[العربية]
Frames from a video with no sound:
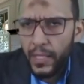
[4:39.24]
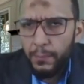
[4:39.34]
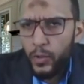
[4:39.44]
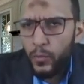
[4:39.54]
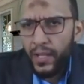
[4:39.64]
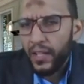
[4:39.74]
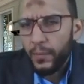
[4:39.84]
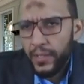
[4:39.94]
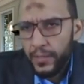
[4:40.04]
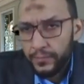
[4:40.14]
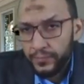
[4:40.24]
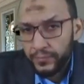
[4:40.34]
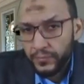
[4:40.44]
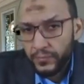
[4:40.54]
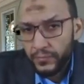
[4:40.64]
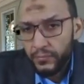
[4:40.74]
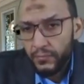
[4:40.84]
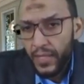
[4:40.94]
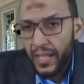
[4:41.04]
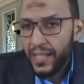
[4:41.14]
كاتبينه بالعربي
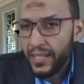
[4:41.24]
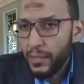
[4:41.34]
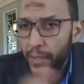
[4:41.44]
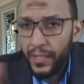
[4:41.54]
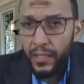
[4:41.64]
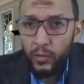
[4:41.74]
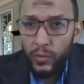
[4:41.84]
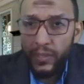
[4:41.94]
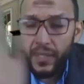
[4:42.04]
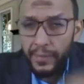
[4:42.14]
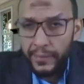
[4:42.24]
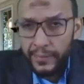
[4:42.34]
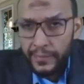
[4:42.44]
هتلاقي طبعا على طول انت